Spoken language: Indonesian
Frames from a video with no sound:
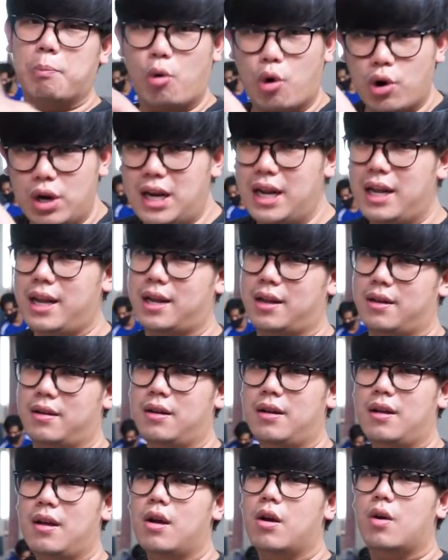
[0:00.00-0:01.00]
body
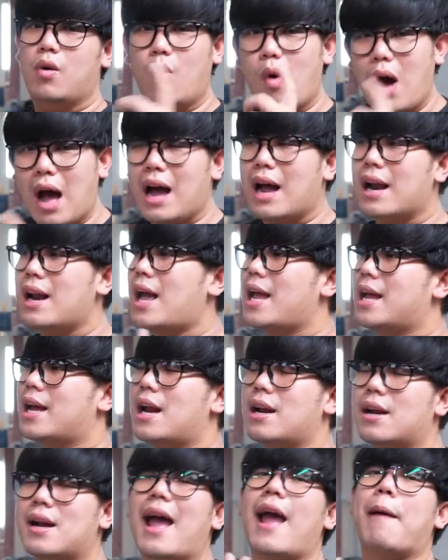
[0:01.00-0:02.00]
gue akan
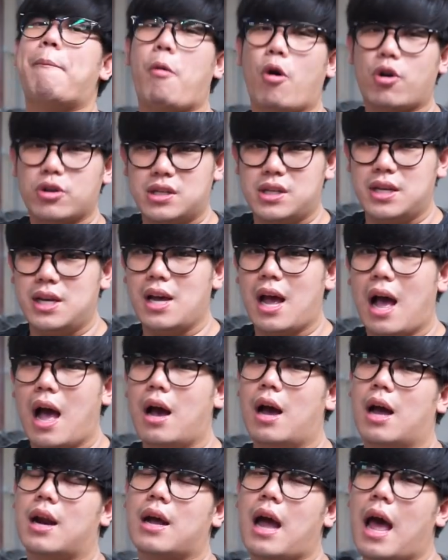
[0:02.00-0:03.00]
naikkan ke epoxy
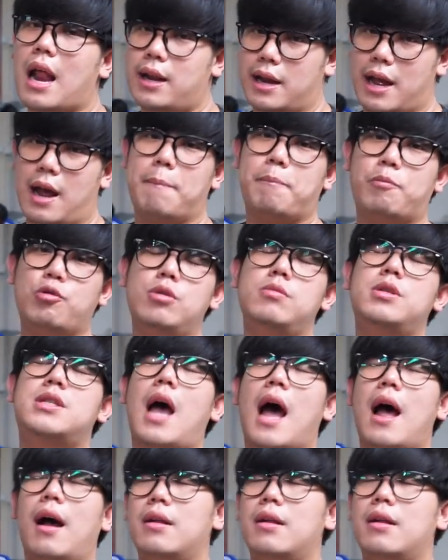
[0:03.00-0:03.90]
agar kalian pun